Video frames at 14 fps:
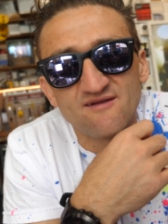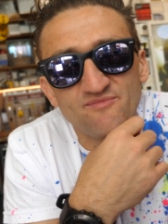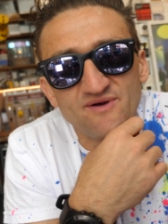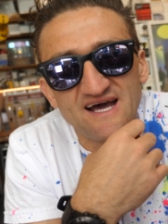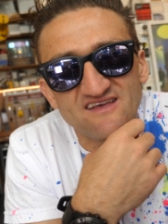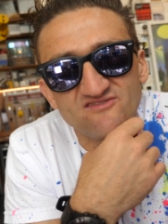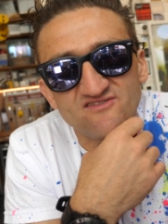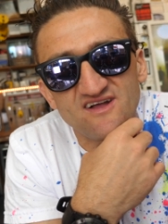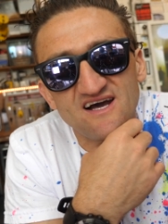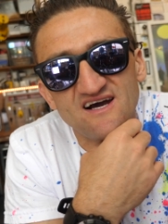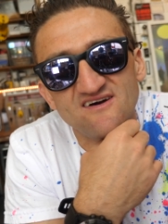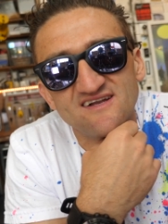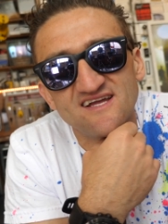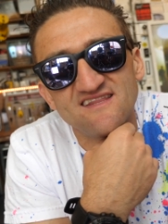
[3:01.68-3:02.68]
пробежку,
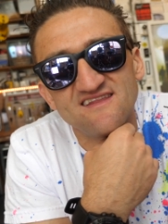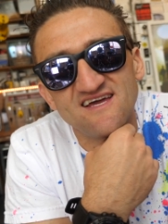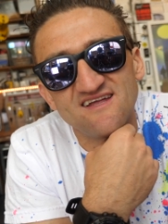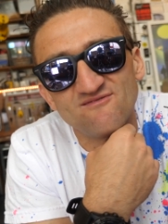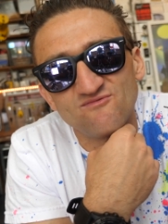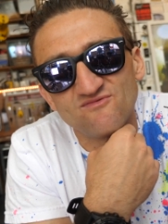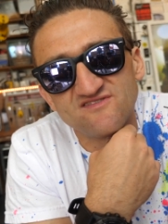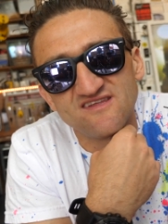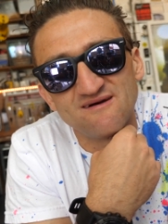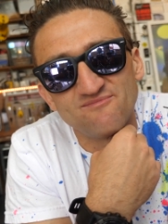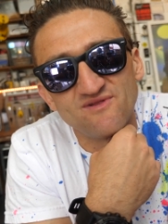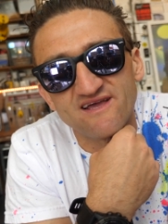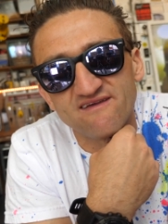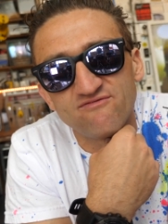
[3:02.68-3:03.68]
потом вырубился и
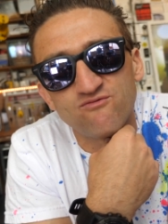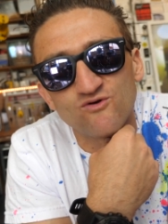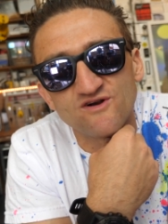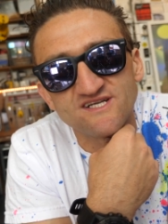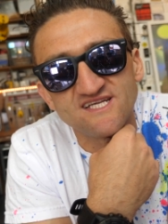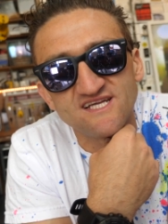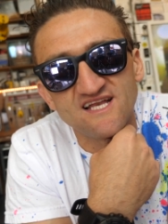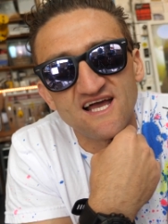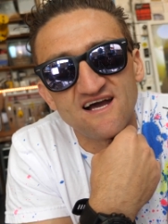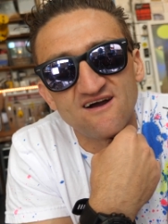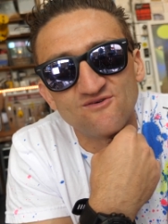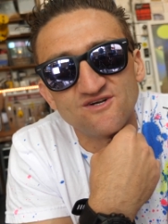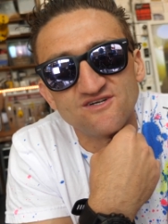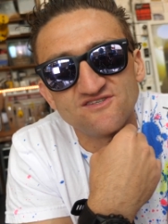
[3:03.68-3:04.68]
проспал часов
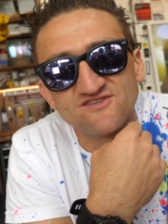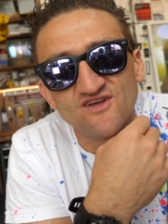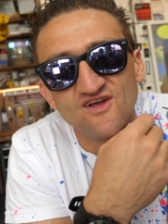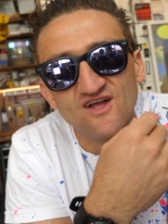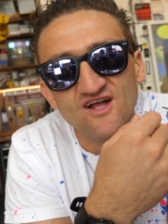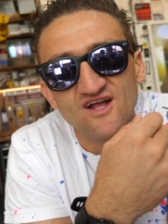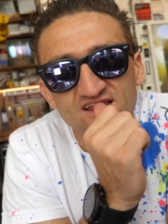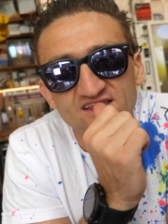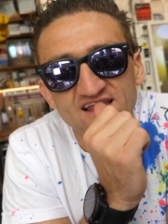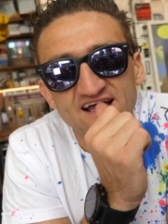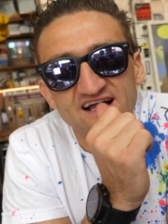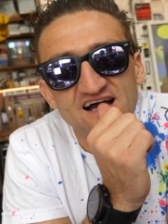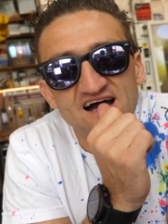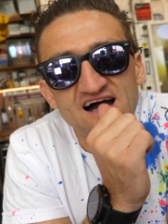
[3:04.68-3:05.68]
14.
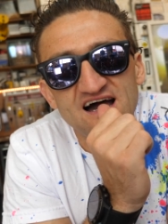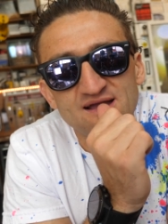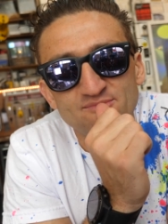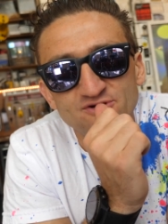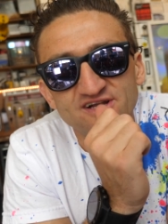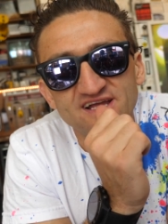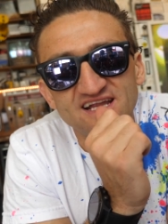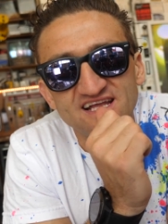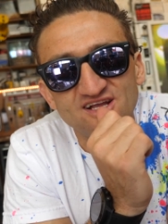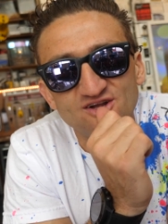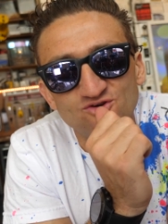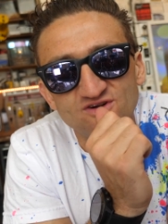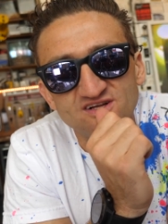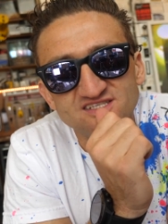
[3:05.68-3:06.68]
Как будто
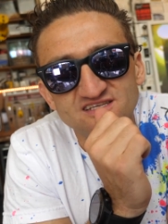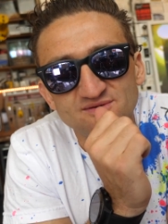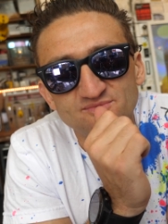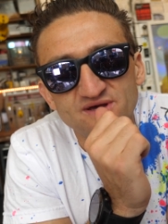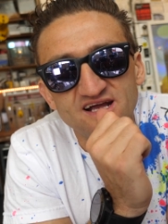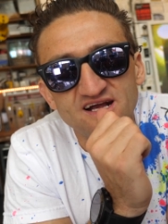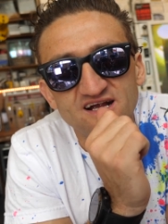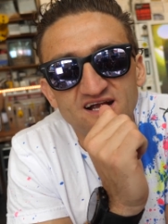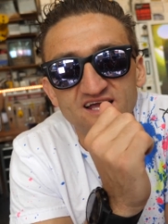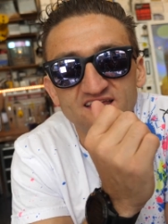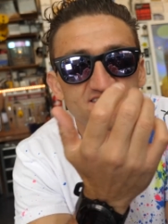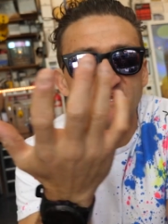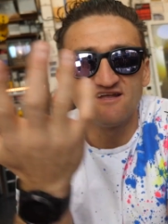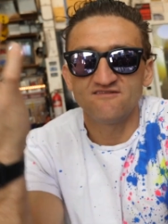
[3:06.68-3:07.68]
медведь-гризли в спячке,
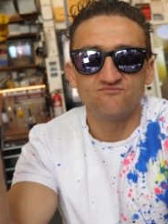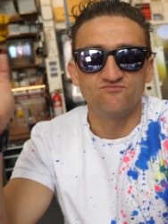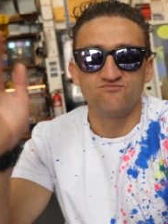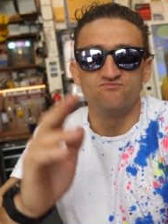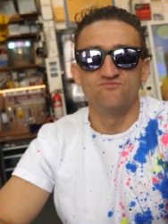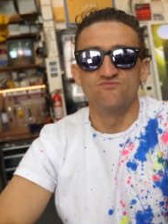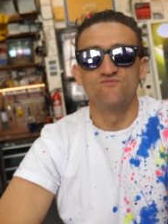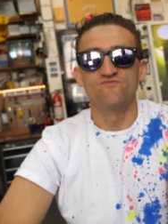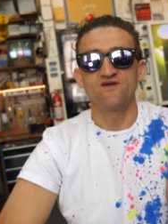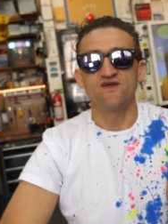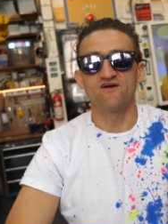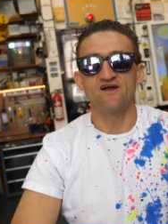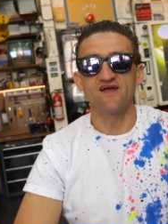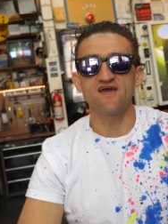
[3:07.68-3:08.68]
и теперь...
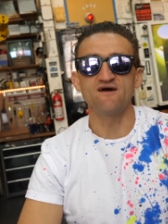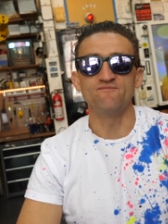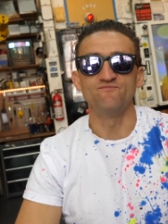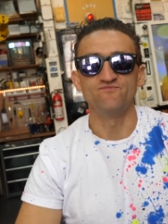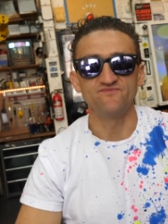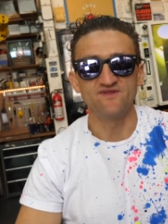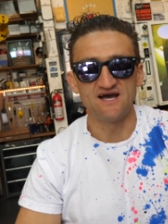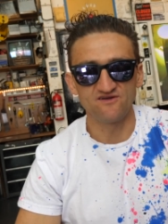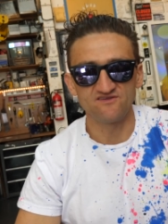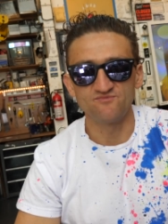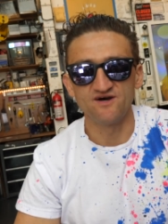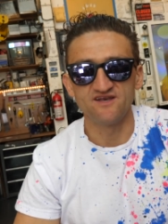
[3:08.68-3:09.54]
Вот он я, сегодня